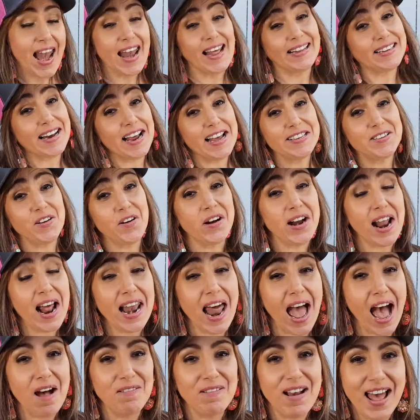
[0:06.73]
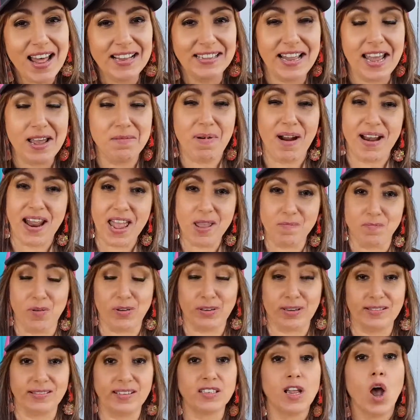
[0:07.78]
La tradición oral habla de varias
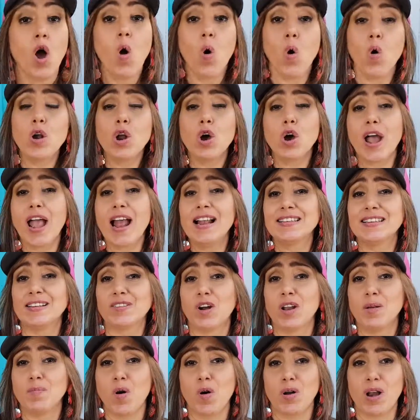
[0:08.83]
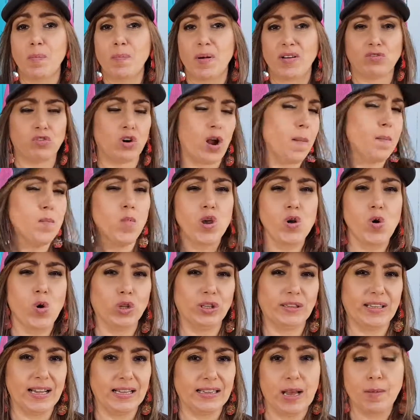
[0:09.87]
hipótesis. Uno que es el sinónimo de una persona muy
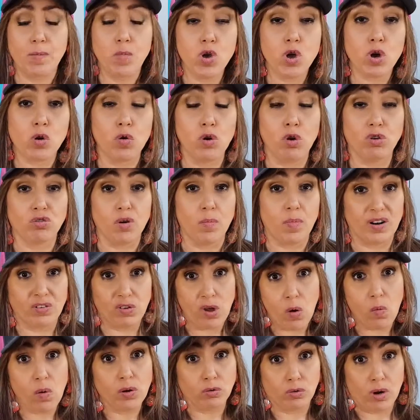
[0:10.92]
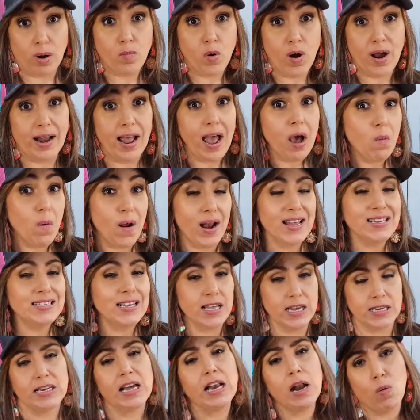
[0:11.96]
contenta, muy orgullosa. Por eso es cuando una mujer es abuela se
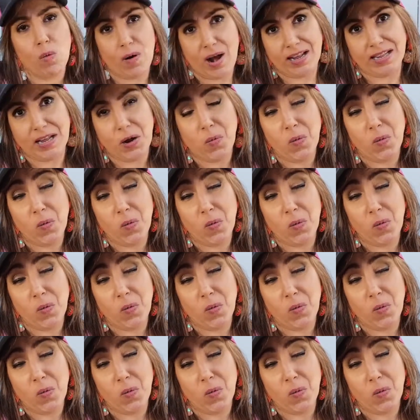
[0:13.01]
dice la abuela está